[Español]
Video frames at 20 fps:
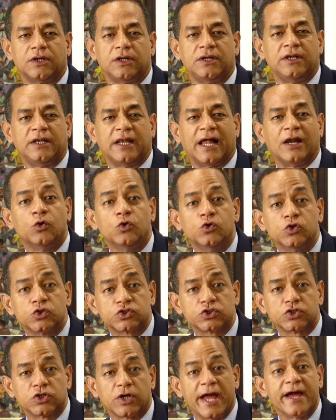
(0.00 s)
la
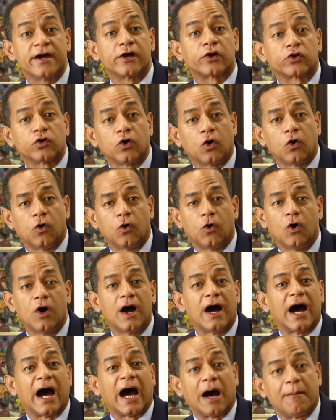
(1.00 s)
luz en rojo,
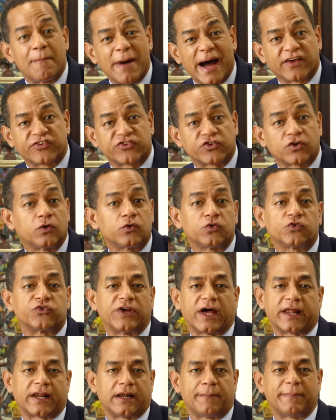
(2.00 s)
jamás
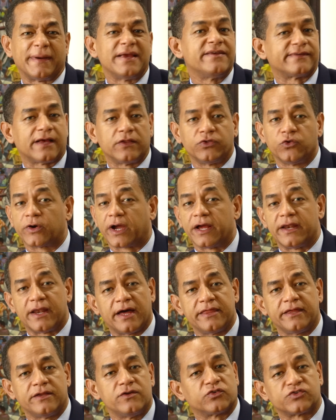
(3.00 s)
cruzarla pensando que
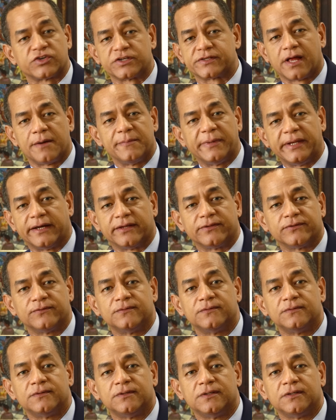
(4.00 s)
nadie nos está mirando.
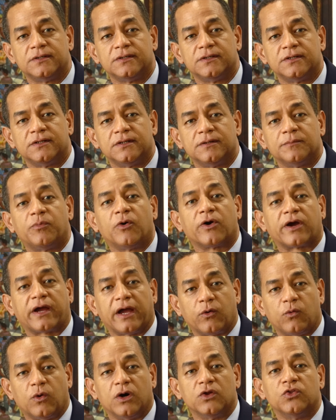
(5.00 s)

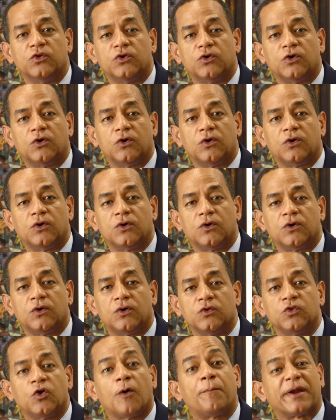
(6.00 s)
Porque cuando
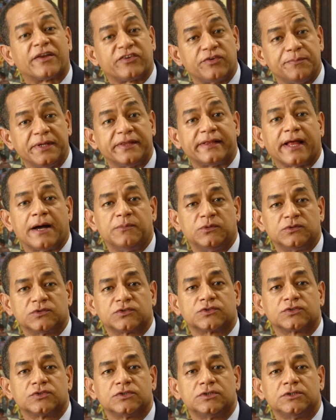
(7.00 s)
nos
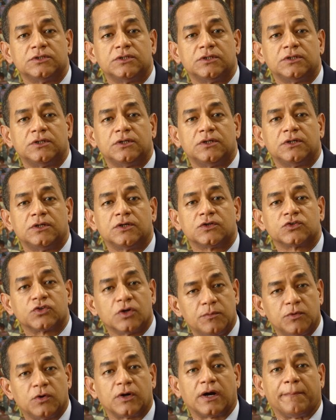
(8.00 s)
precipitamos,
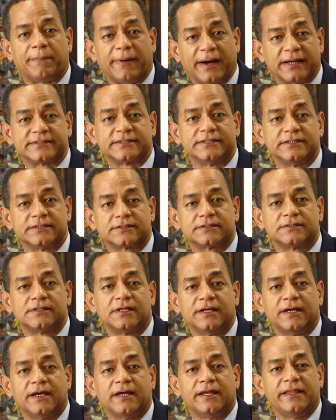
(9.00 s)
somos capaces
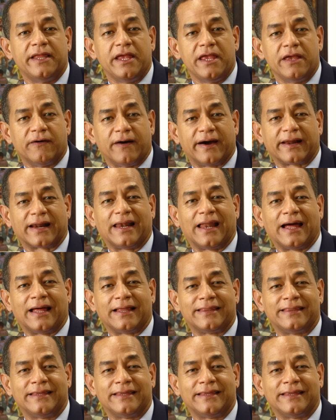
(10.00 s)
de llevar la